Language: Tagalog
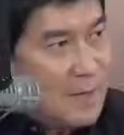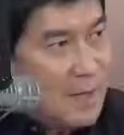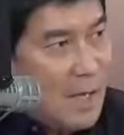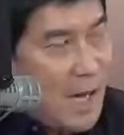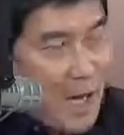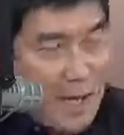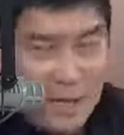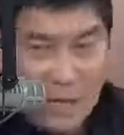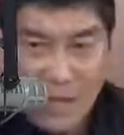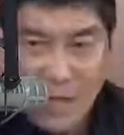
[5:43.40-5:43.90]

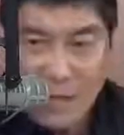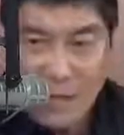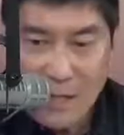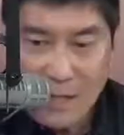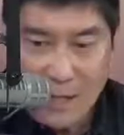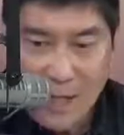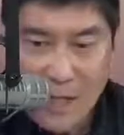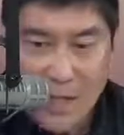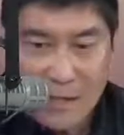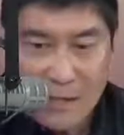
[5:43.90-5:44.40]
Ang
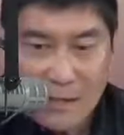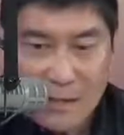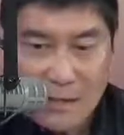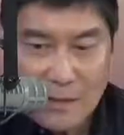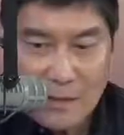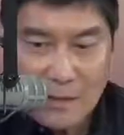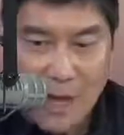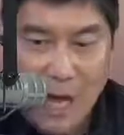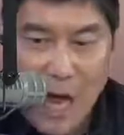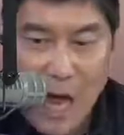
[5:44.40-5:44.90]
ginanti niya,
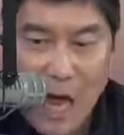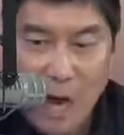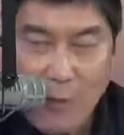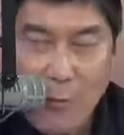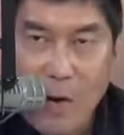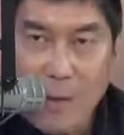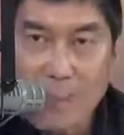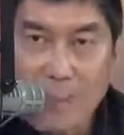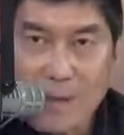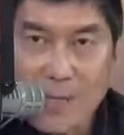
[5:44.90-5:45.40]

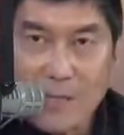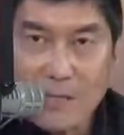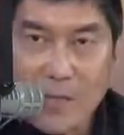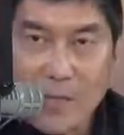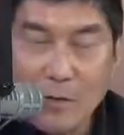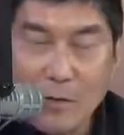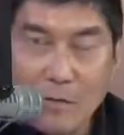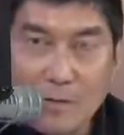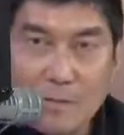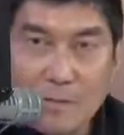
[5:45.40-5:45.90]
awa pa rin
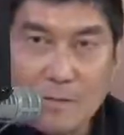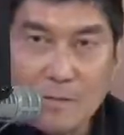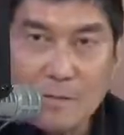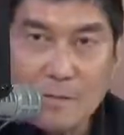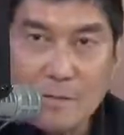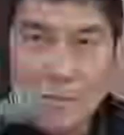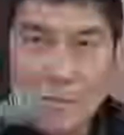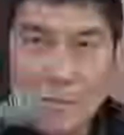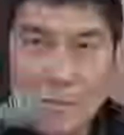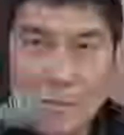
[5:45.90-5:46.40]
sa'yo. Po.